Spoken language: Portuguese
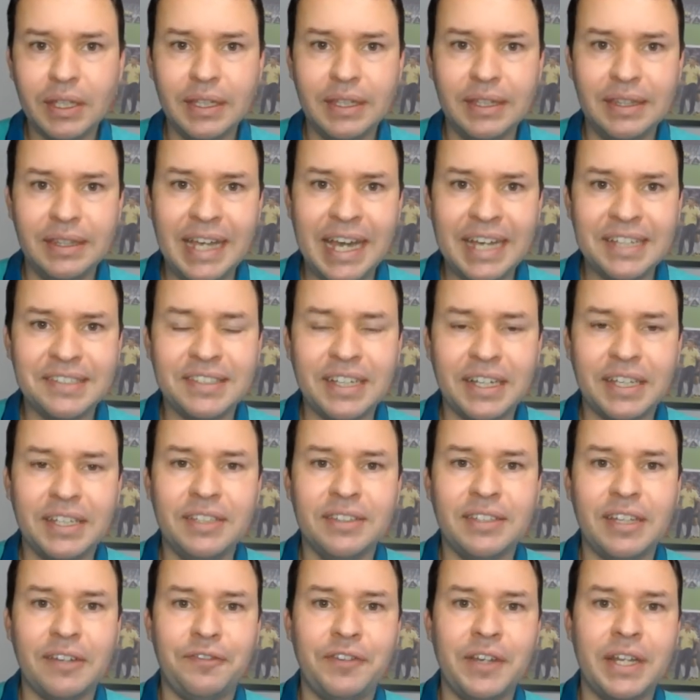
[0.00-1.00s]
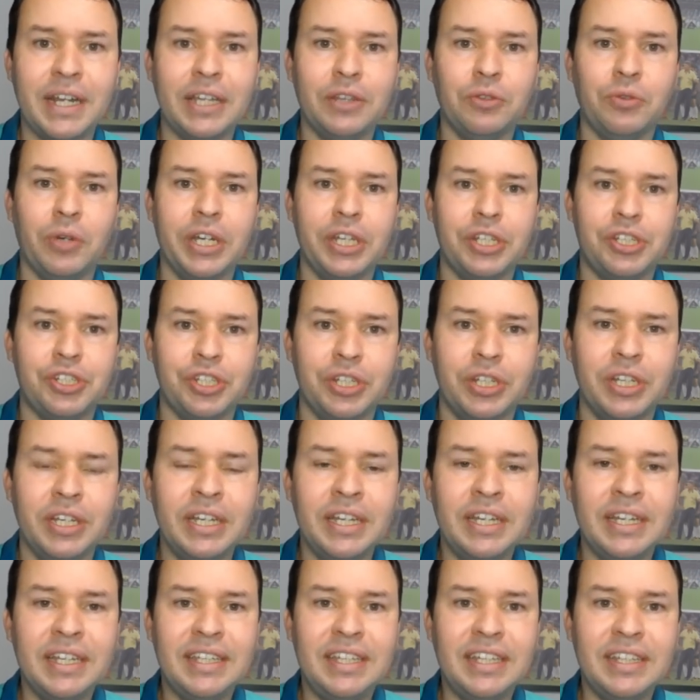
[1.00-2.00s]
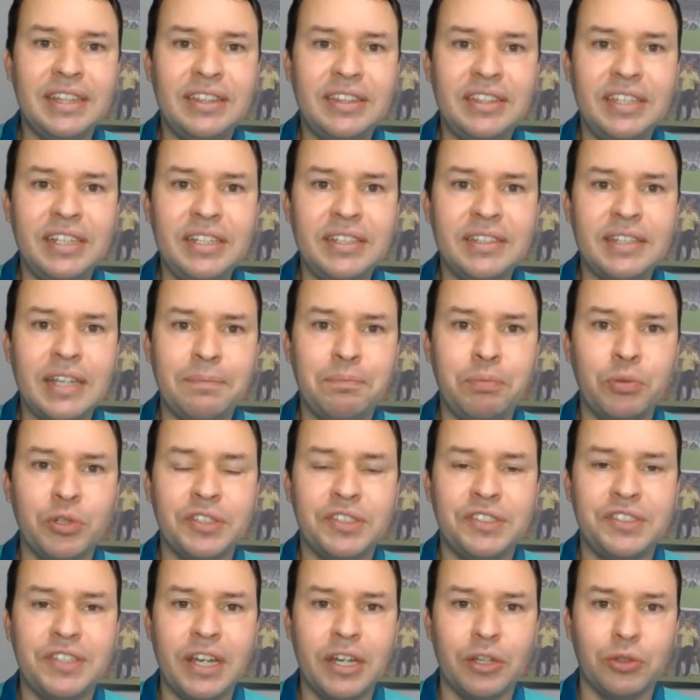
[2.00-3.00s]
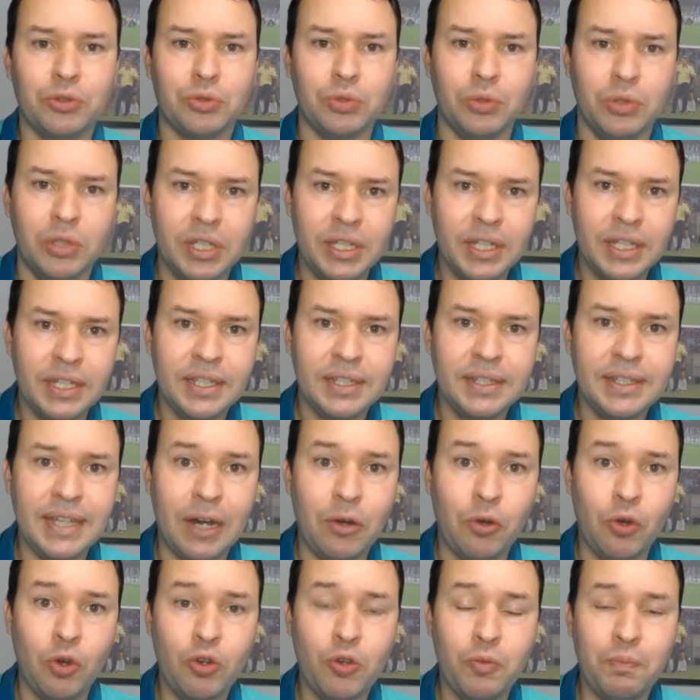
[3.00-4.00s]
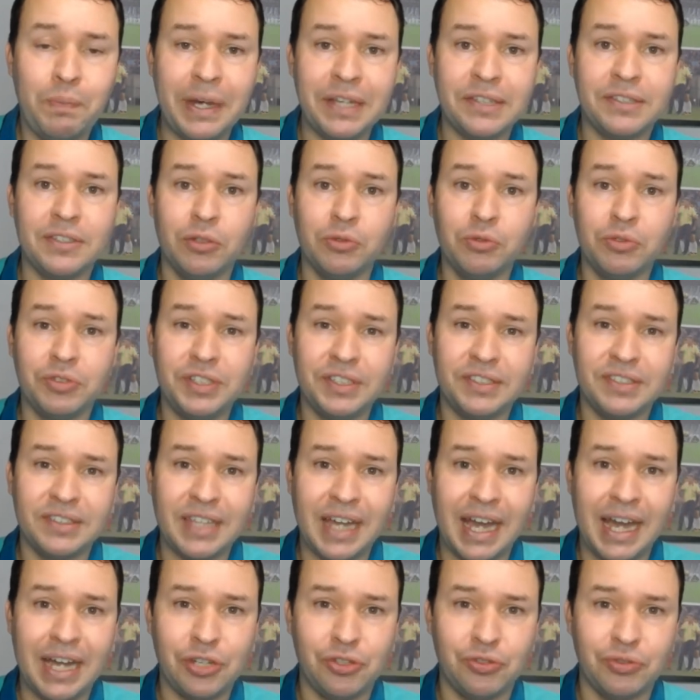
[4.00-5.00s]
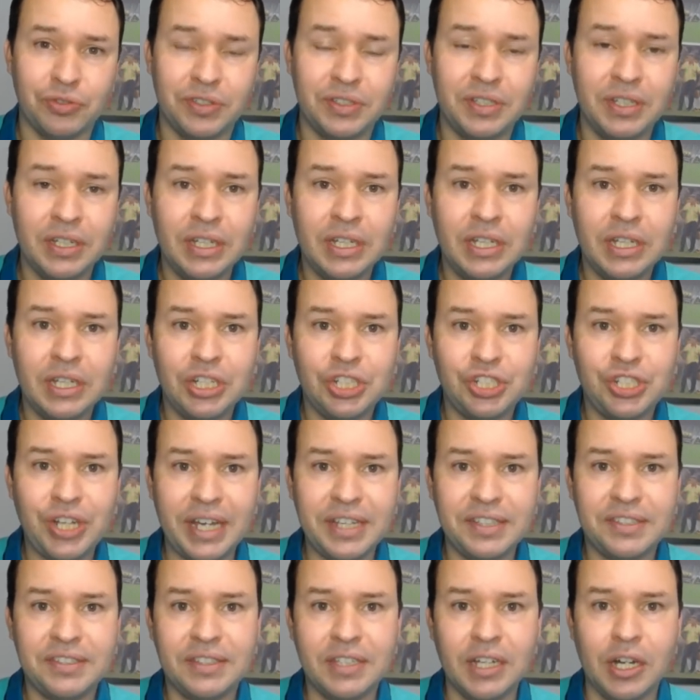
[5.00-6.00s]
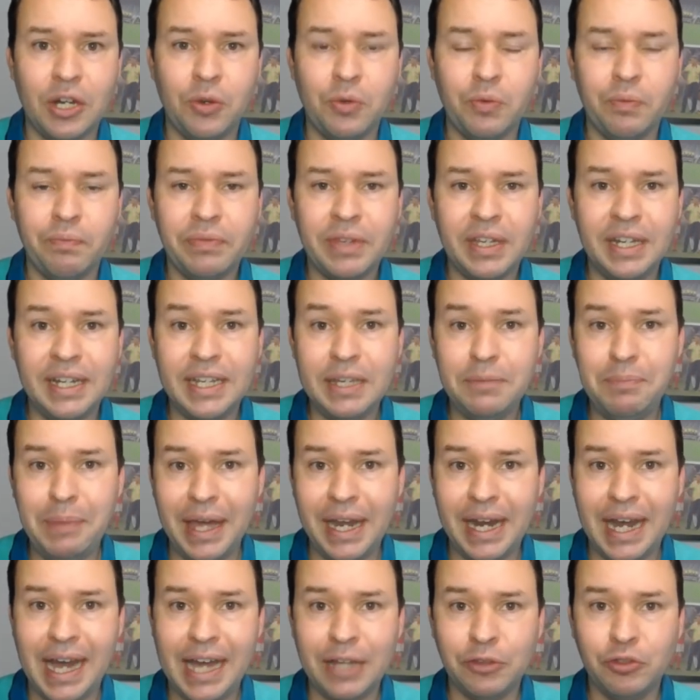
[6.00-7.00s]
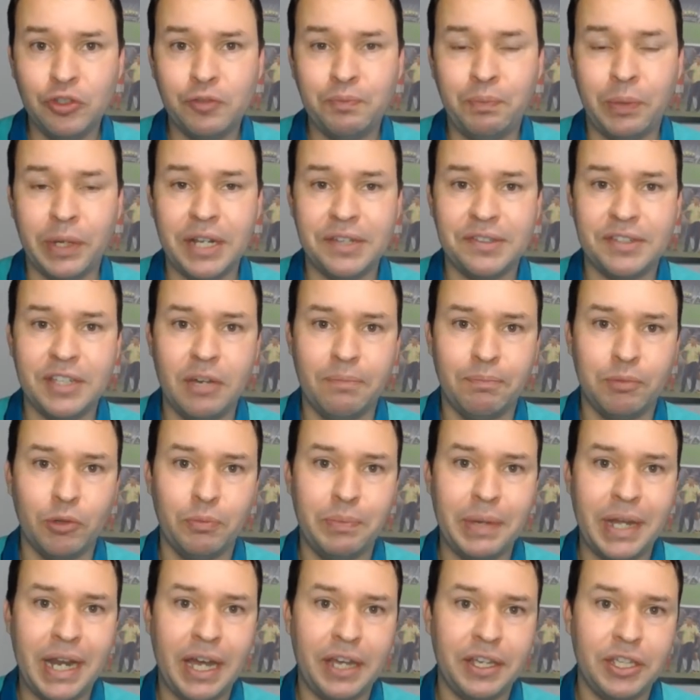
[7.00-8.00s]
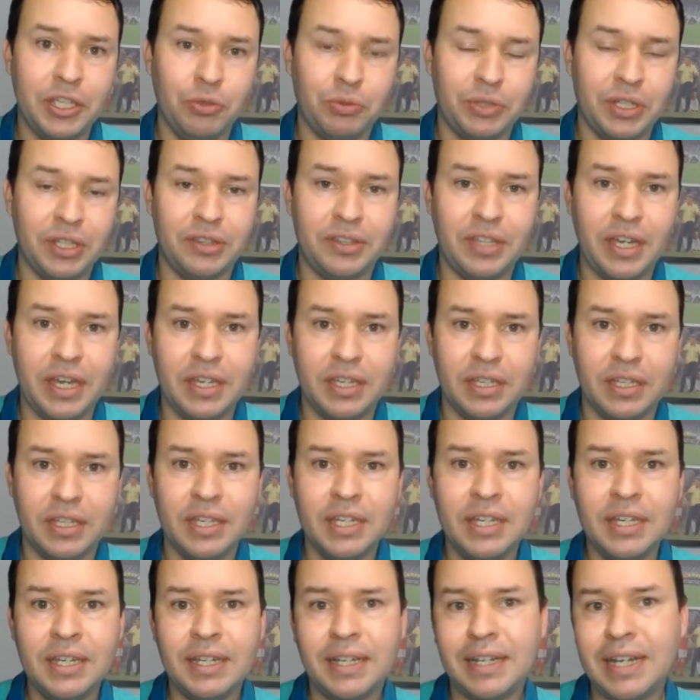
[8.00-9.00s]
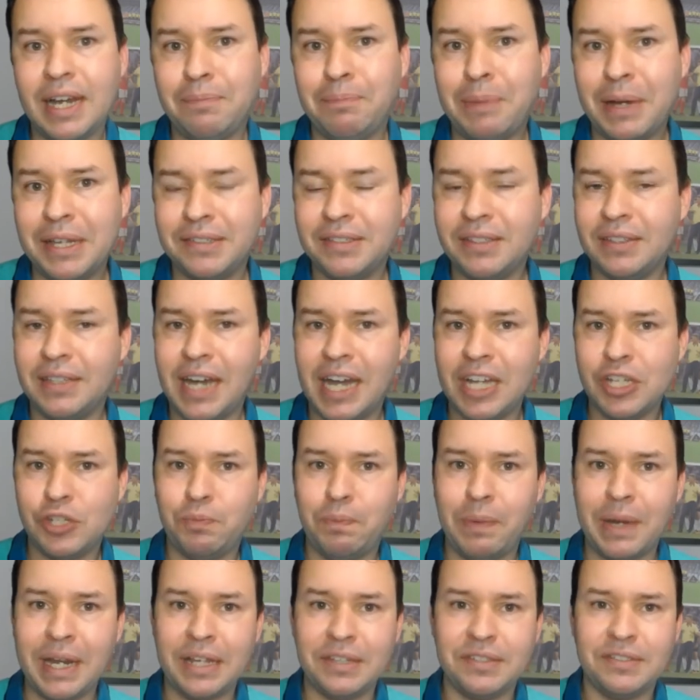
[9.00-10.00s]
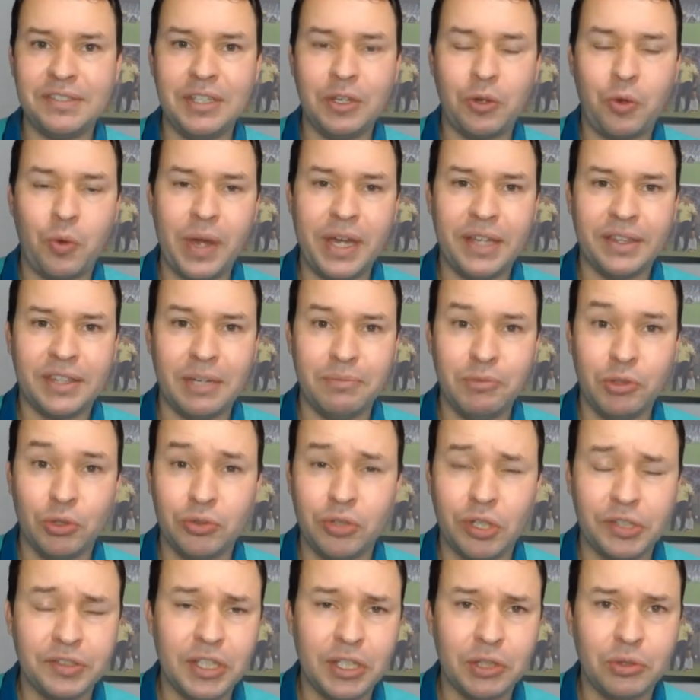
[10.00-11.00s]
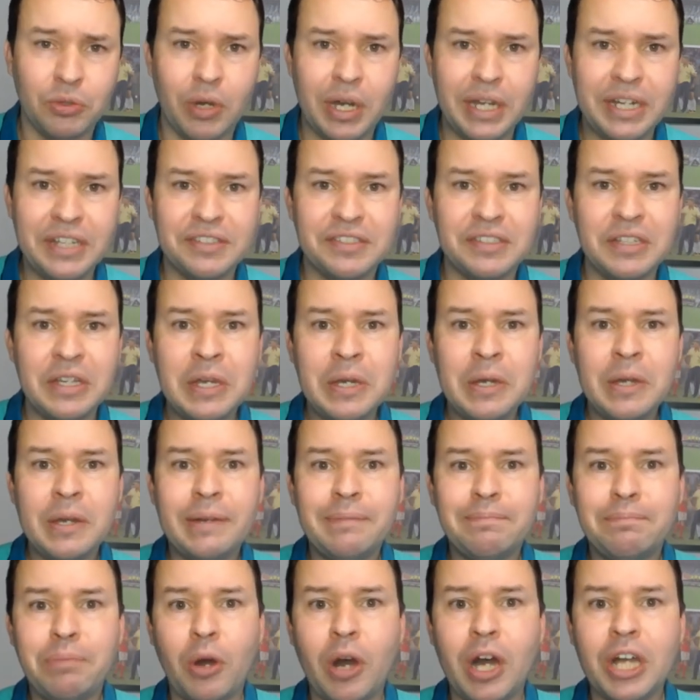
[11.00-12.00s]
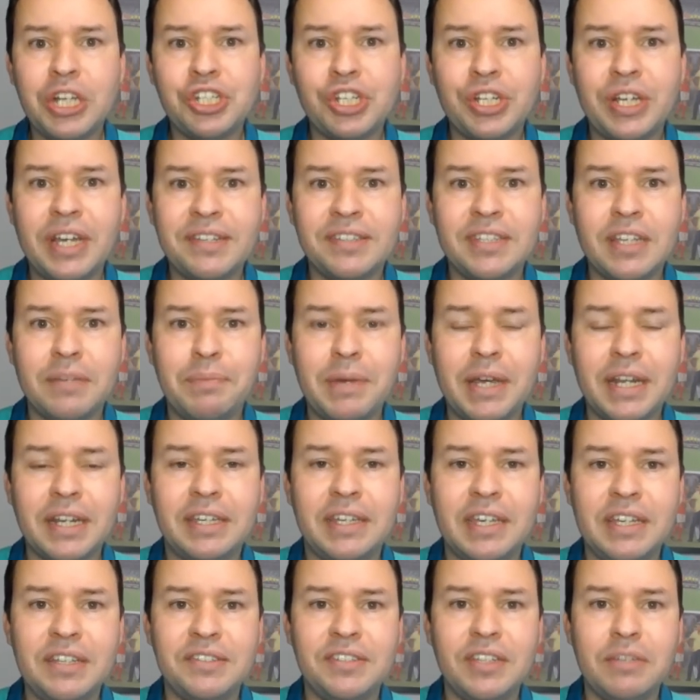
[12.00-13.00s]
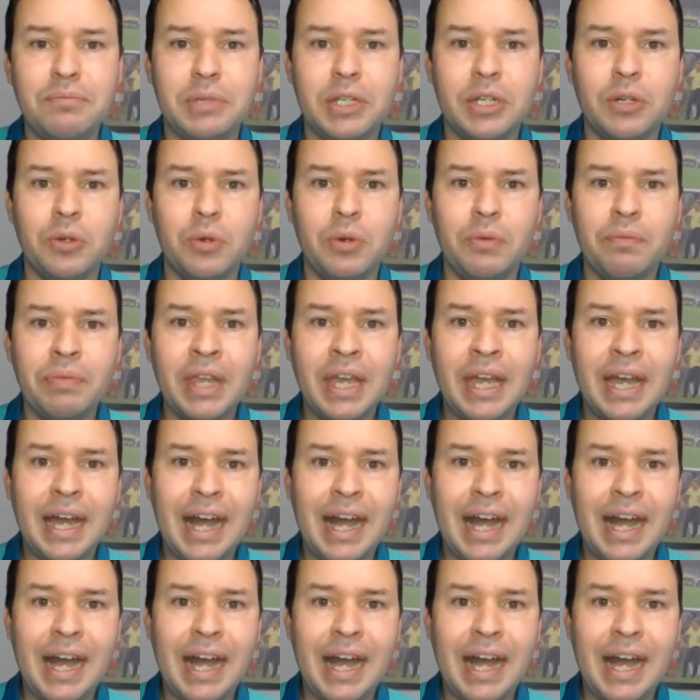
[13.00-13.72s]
nesta quinta-feira à noite que 30% da ocupação dos estádios já estão liberados, por exemplo, o Beira-Rio, que tem capacidade para 50 mil torcedores, pode receber 15 mil a